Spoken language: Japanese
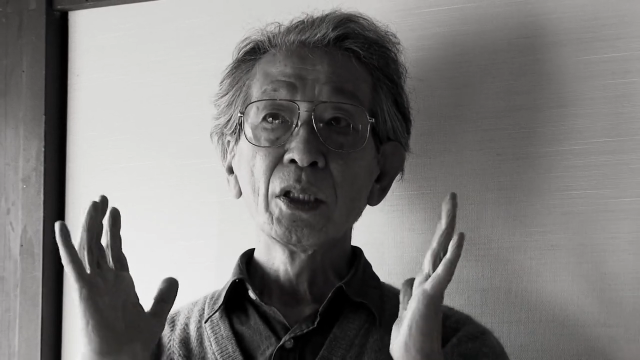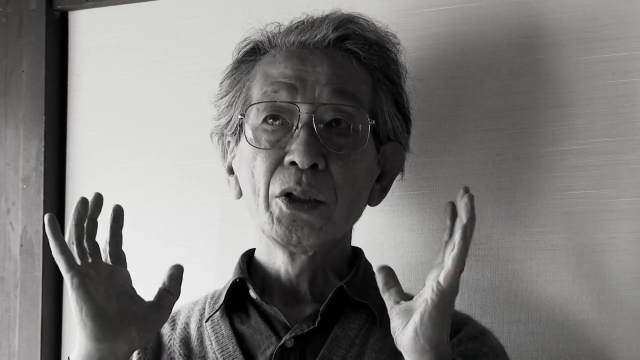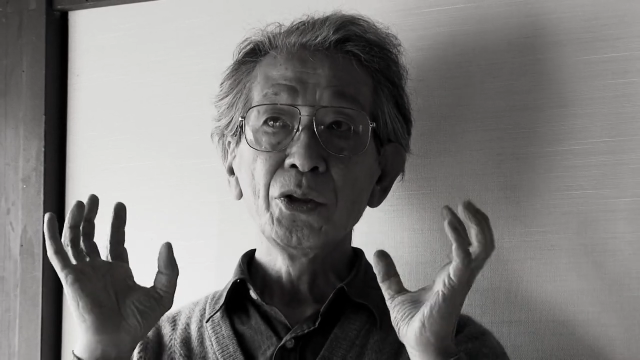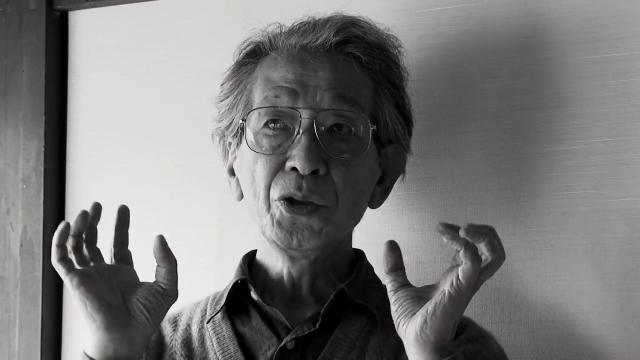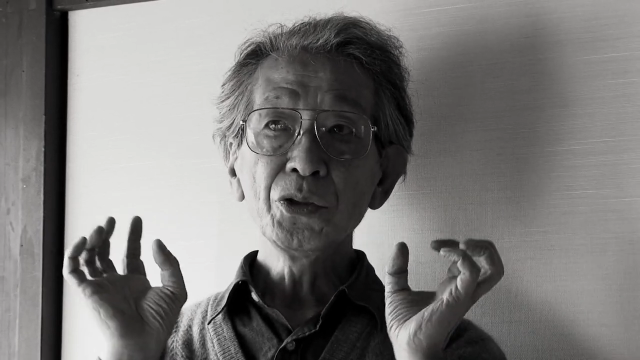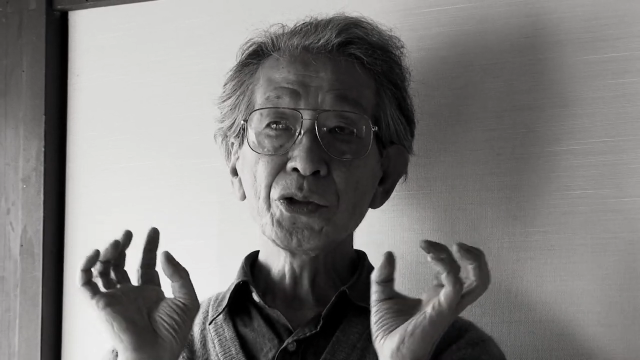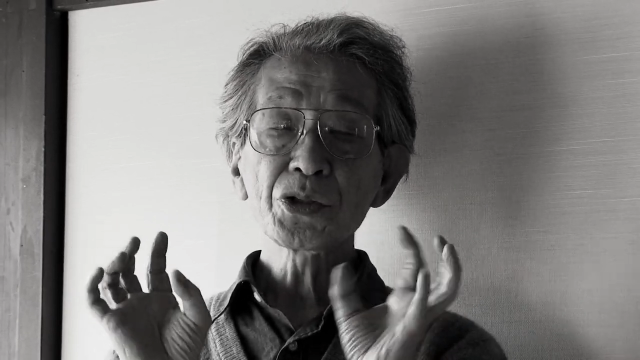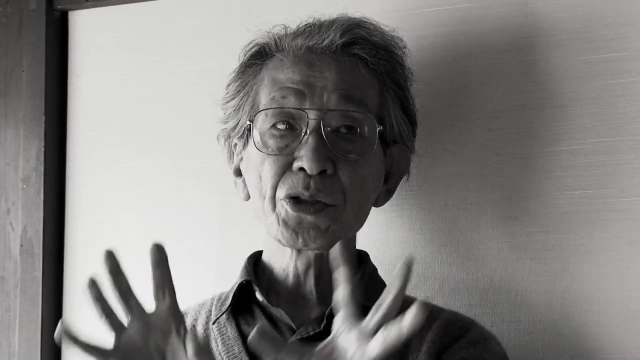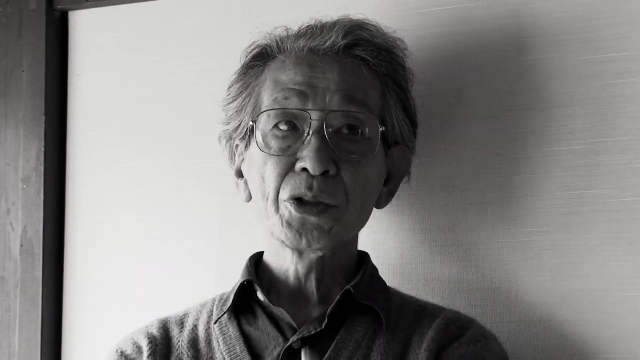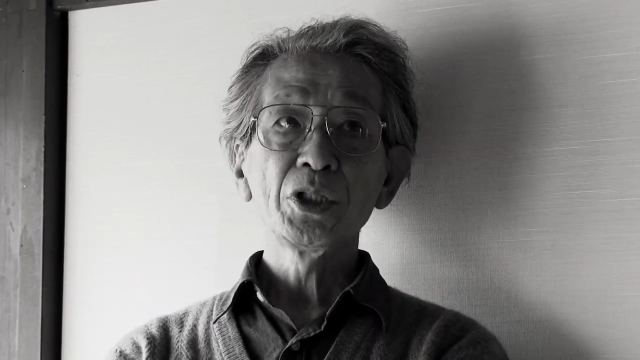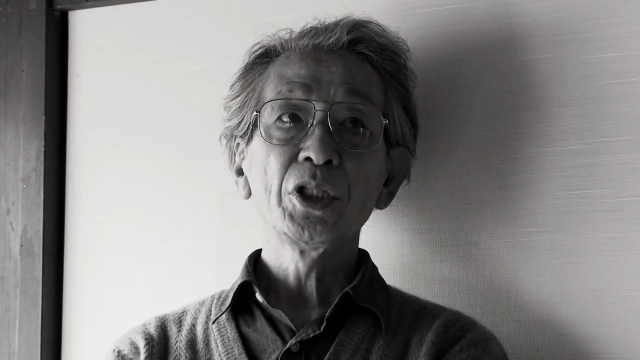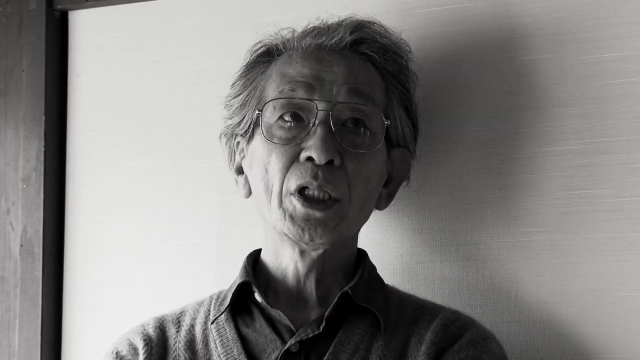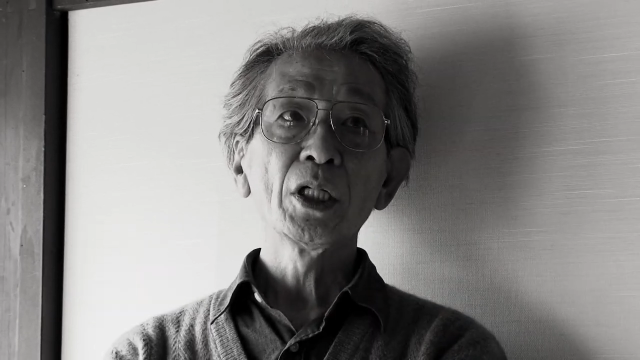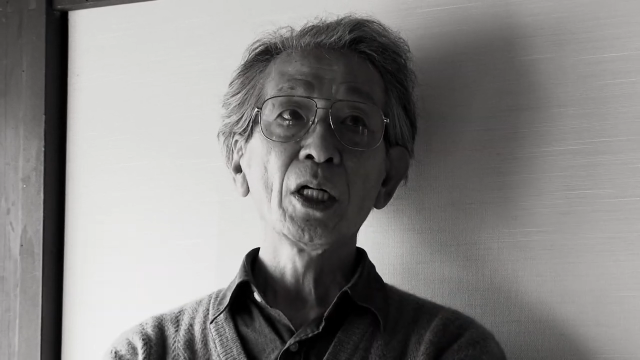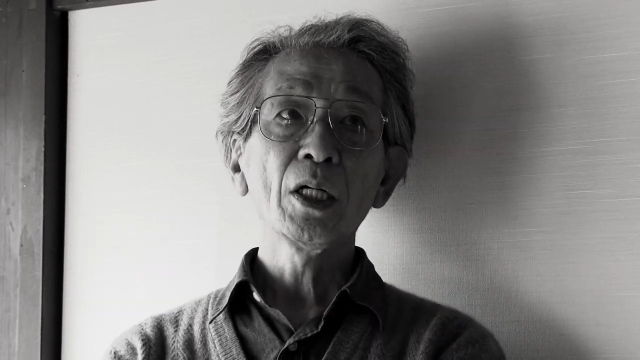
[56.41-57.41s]
ニュース
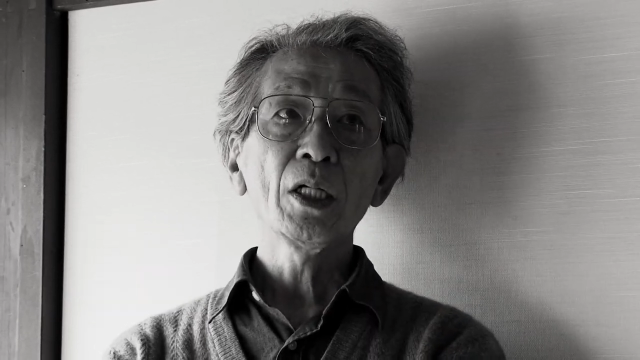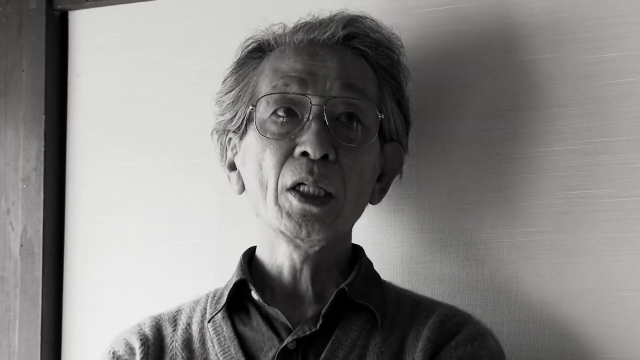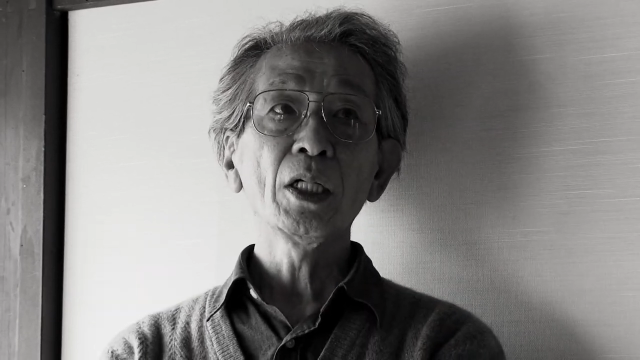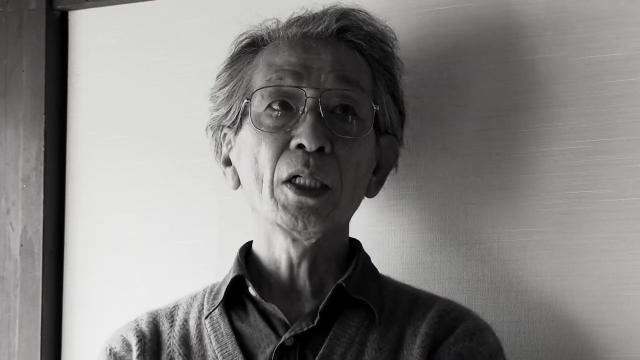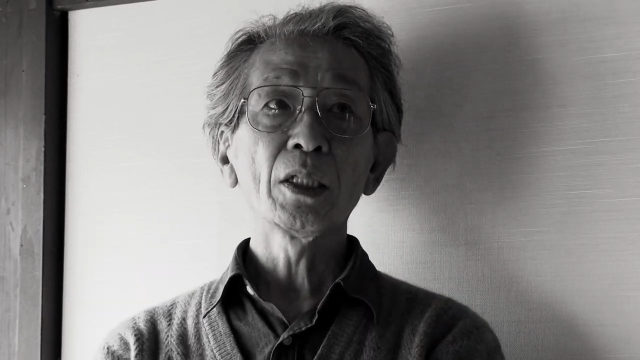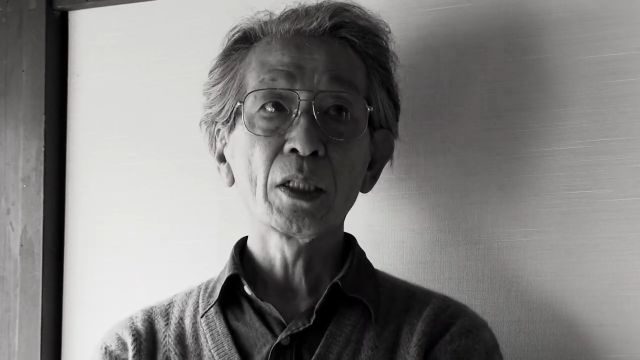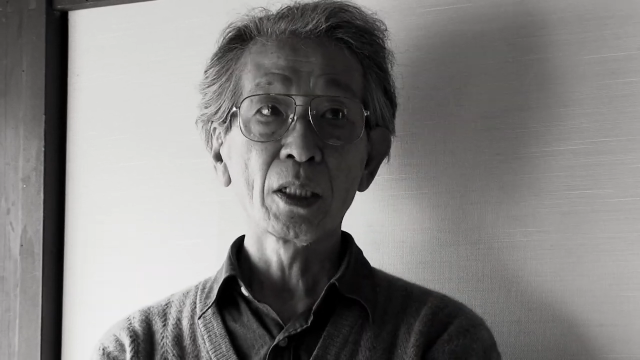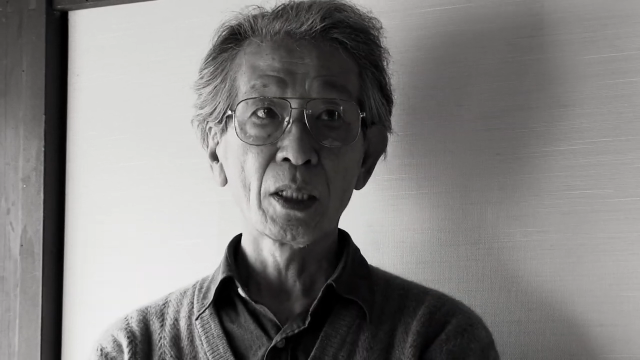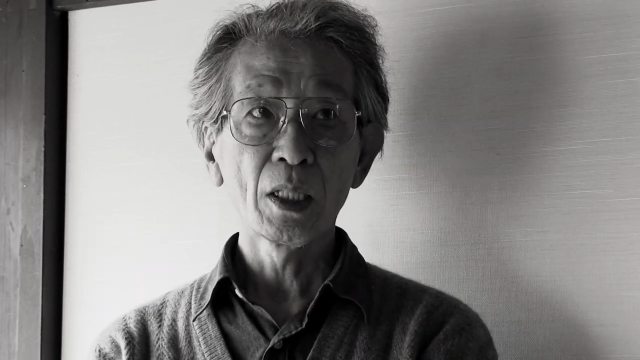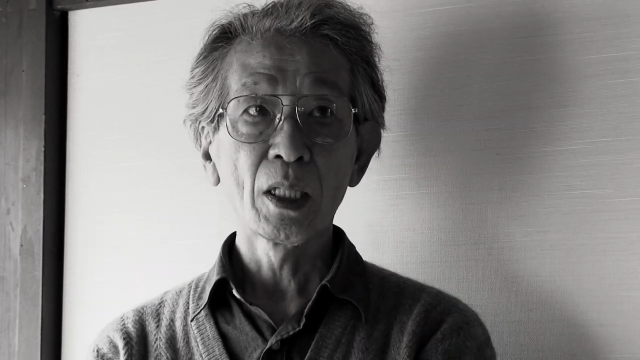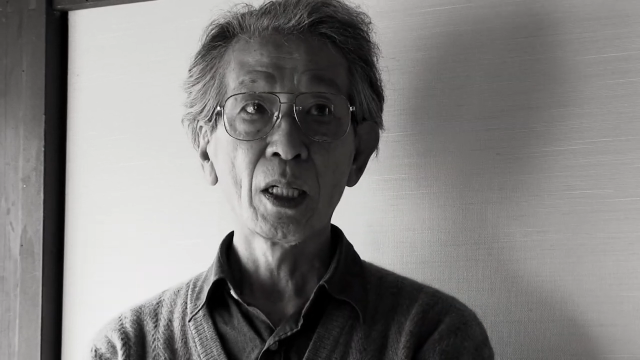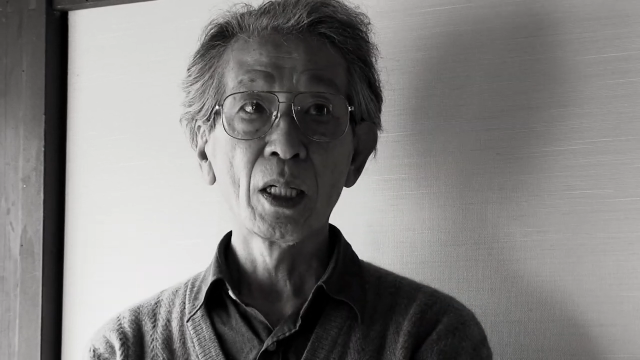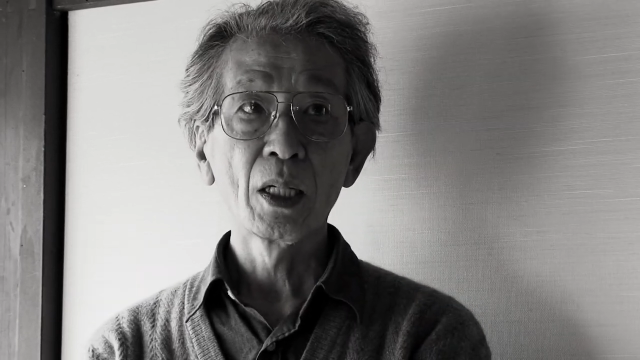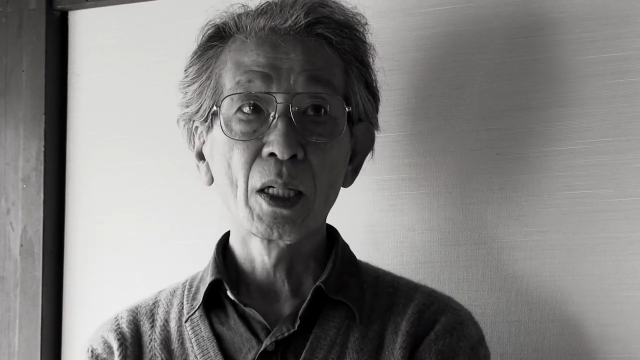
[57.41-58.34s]
にならないから